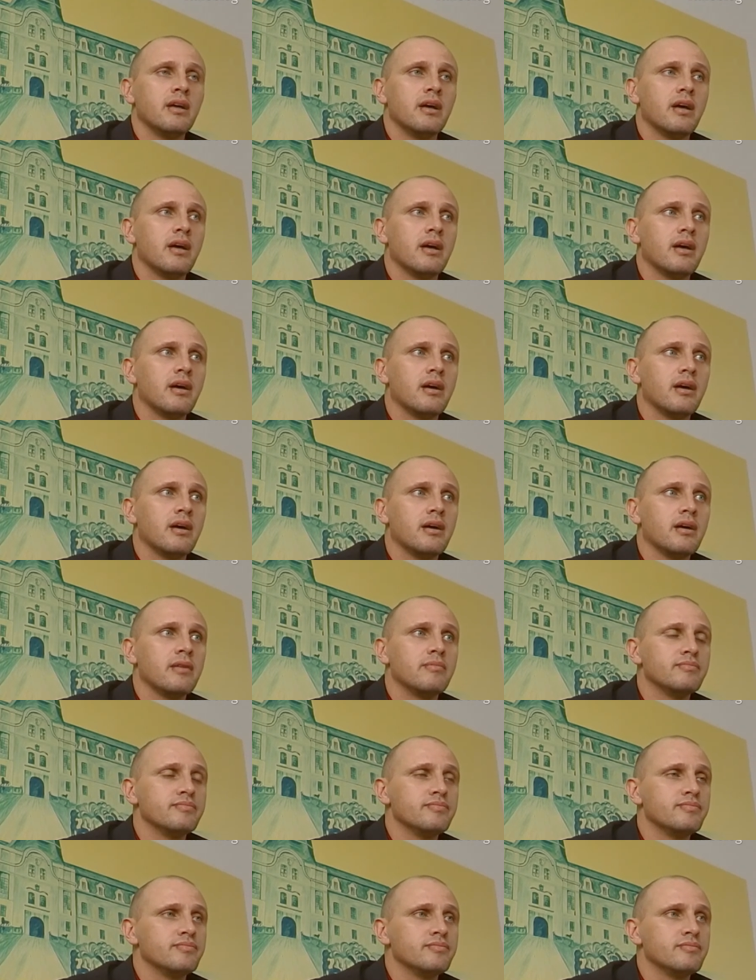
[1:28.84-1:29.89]

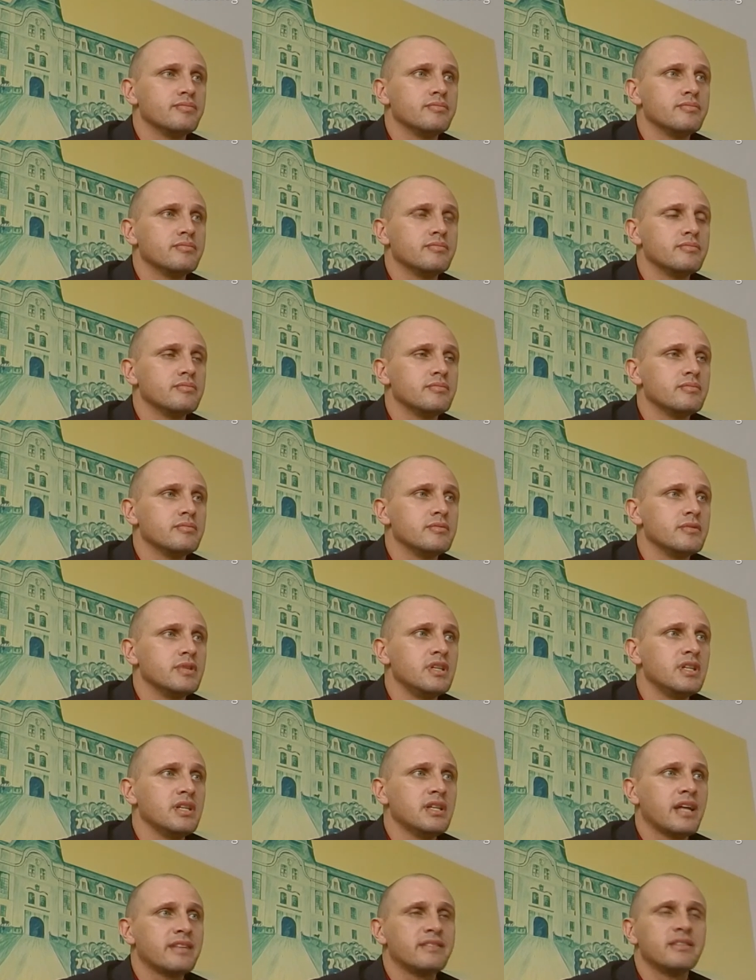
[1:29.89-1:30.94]
ehm,
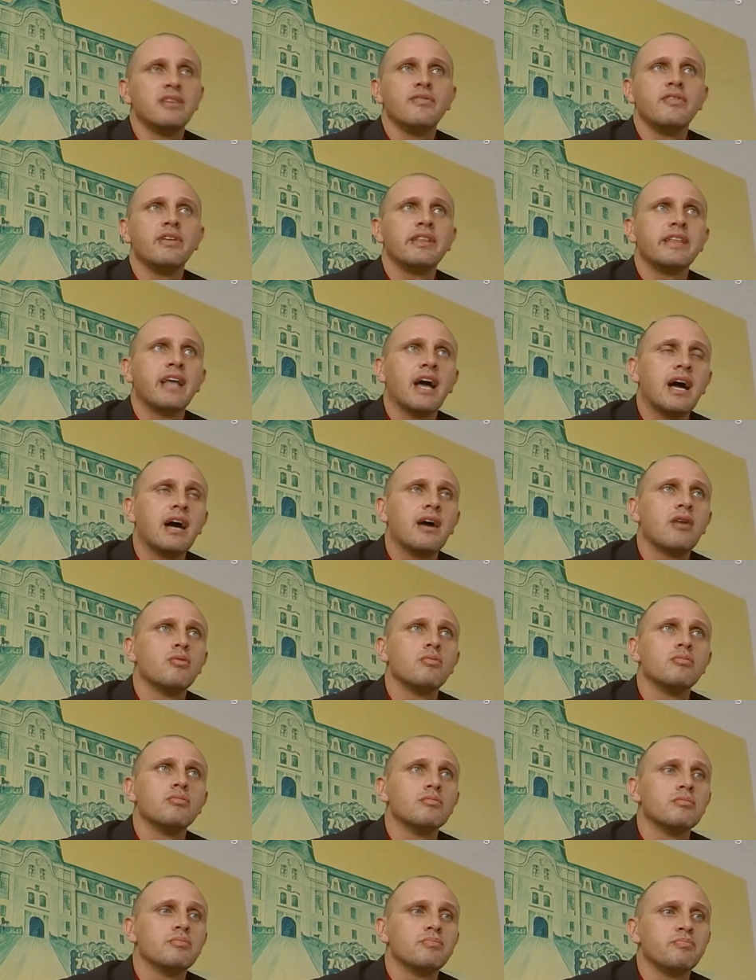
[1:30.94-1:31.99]
in
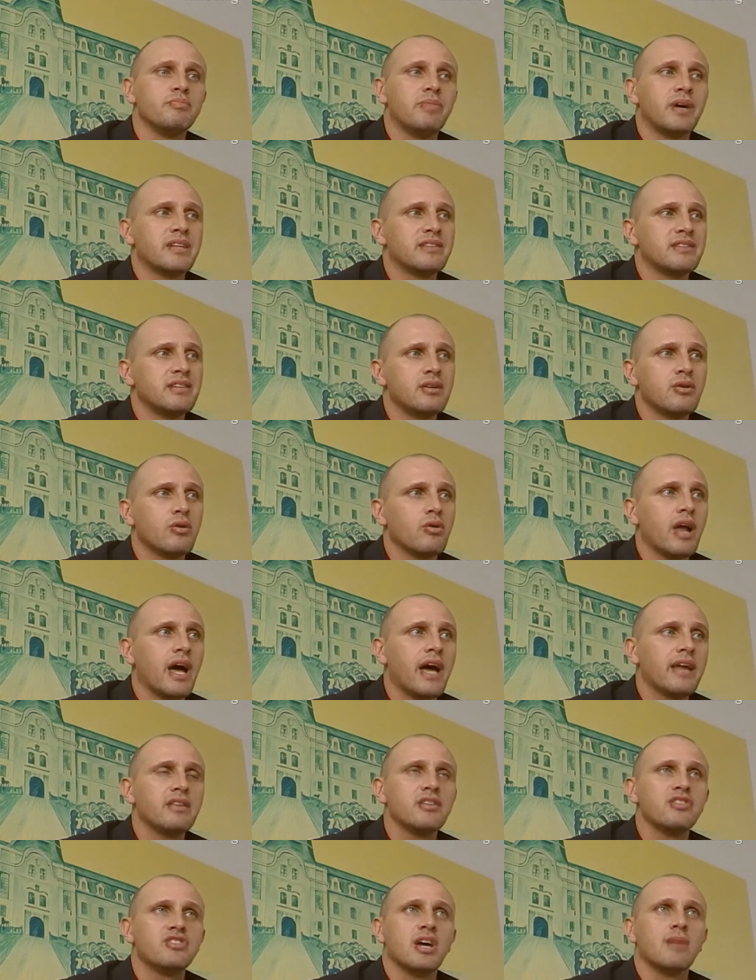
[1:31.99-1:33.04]
attività
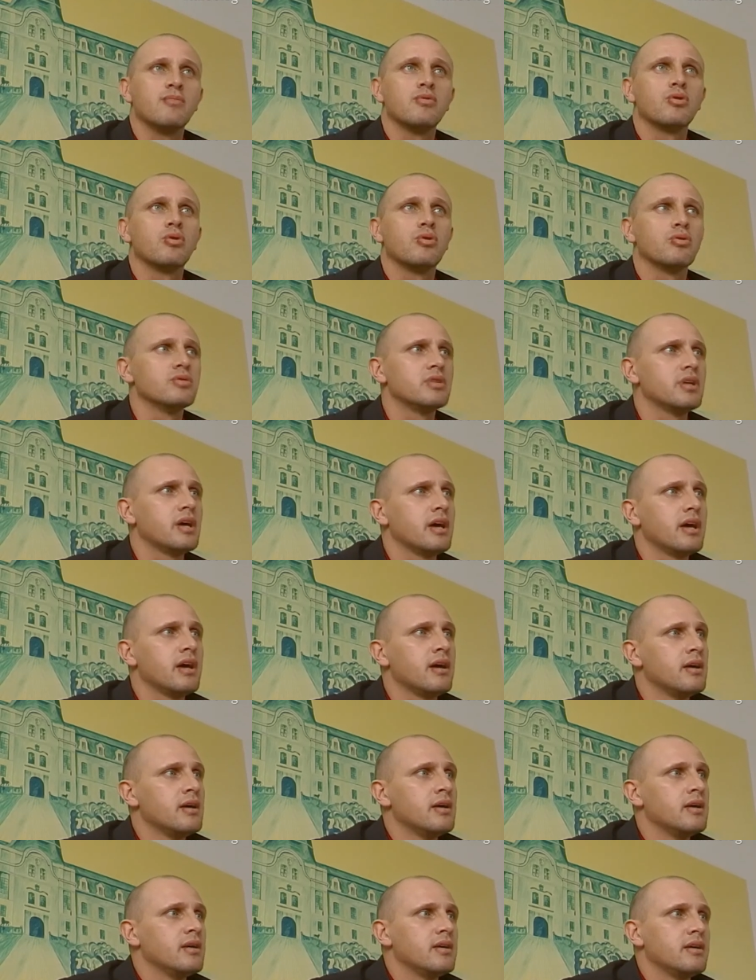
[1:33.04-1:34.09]
particolari diciamo, con
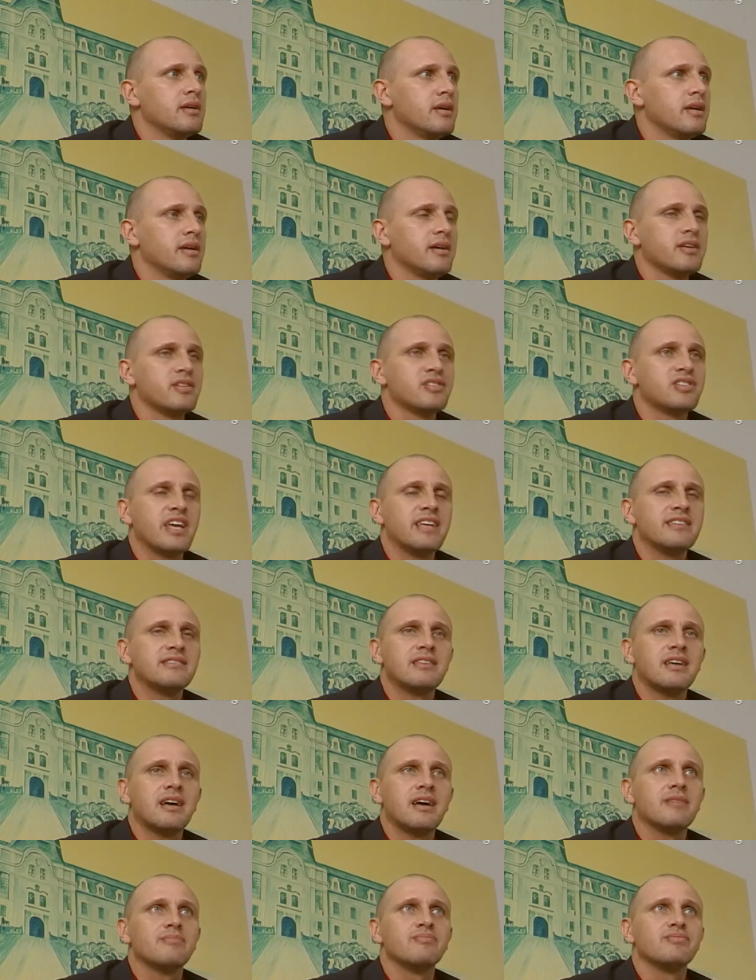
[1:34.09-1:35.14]
eh, eh,
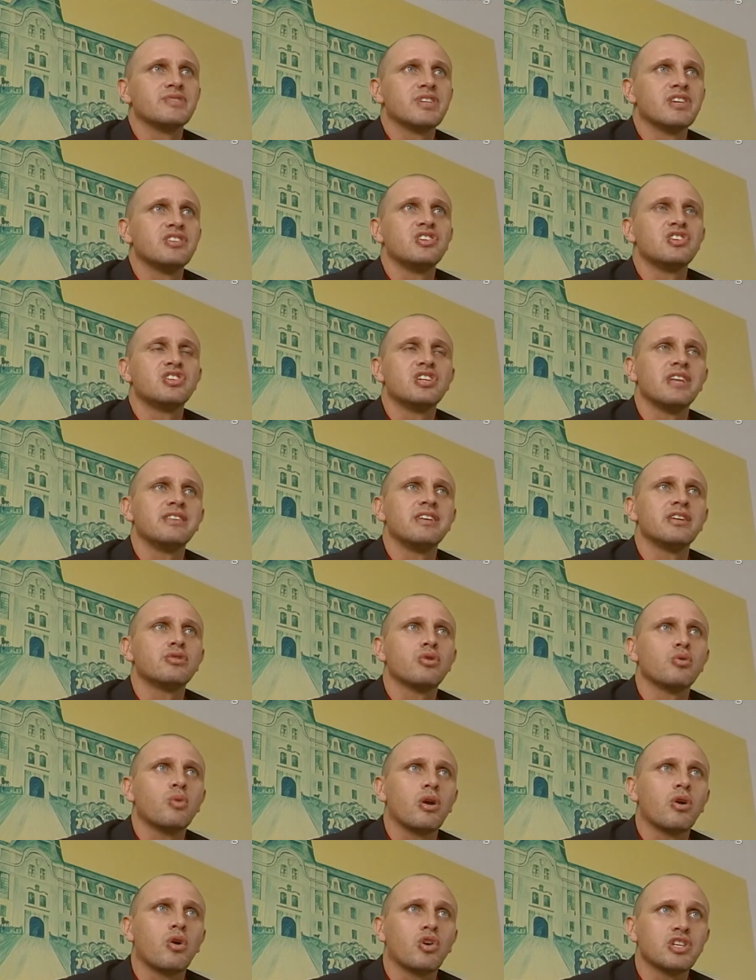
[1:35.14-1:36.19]
senza che ci sia
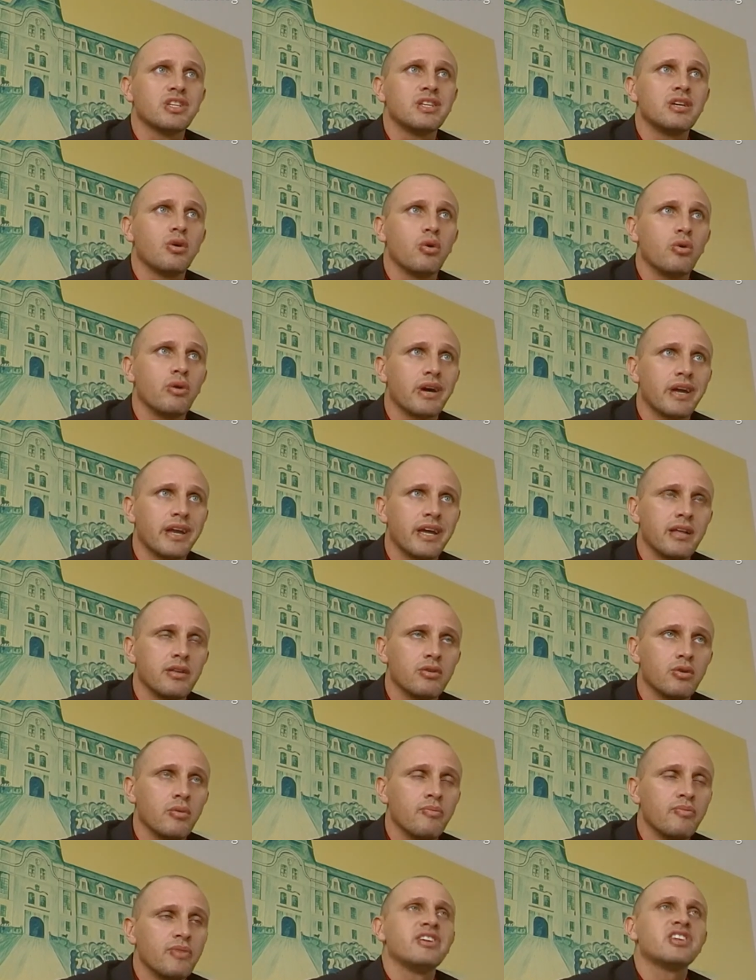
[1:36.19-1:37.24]
dietro qualcosa di
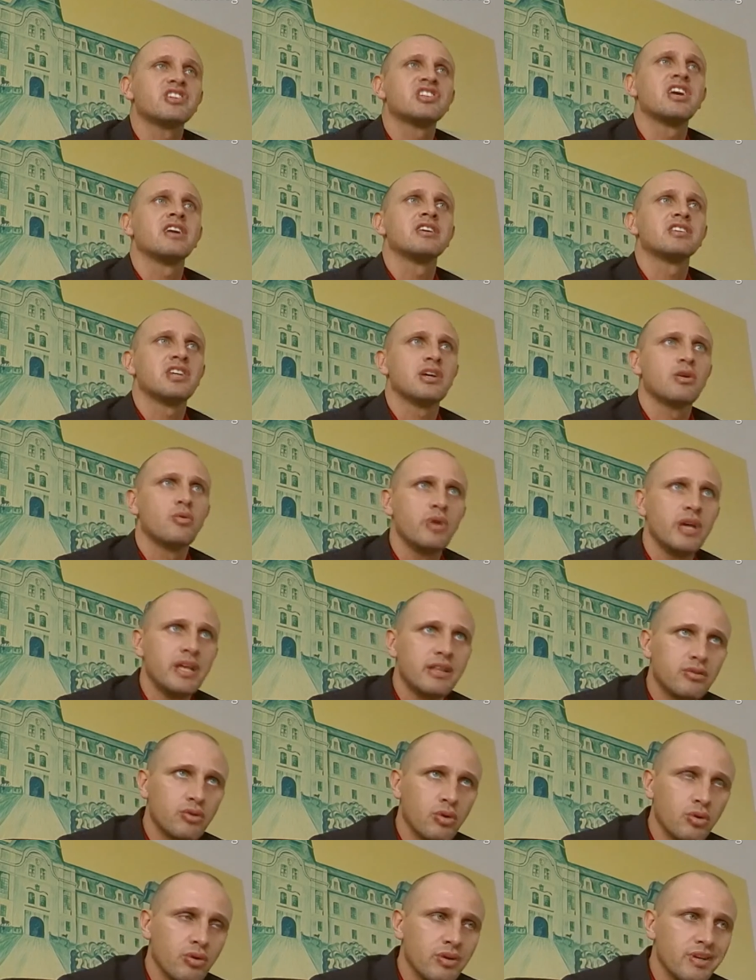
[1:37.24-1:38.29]
concreto, Aver
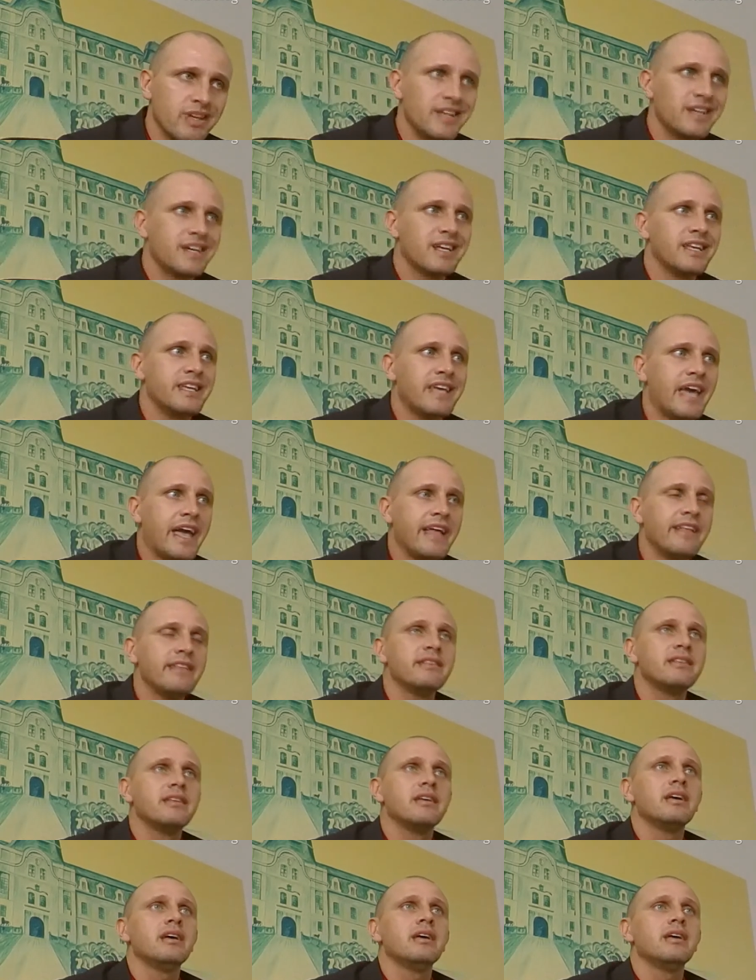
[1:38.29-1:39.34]
seguito il
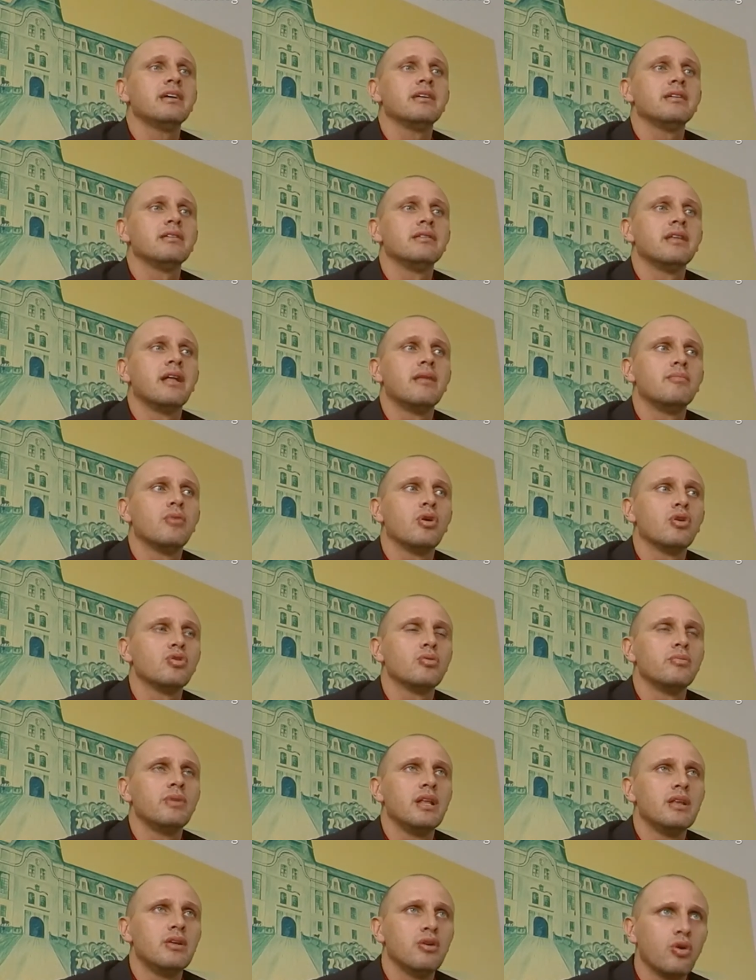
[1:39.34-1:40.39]
cliente nel modo
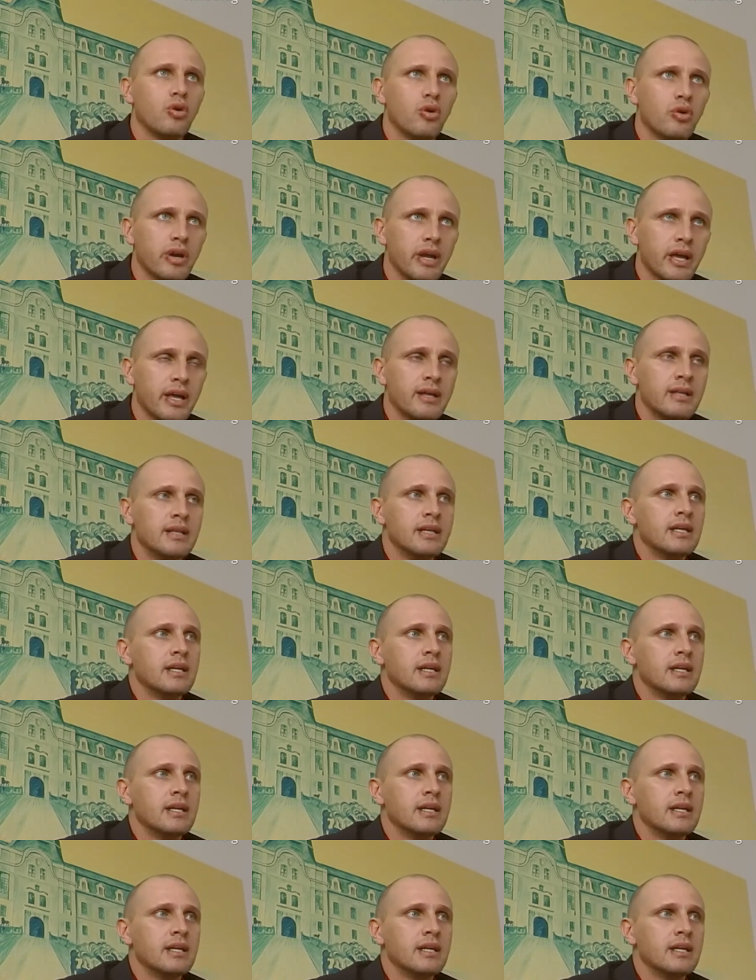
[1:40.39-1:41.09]
migliore,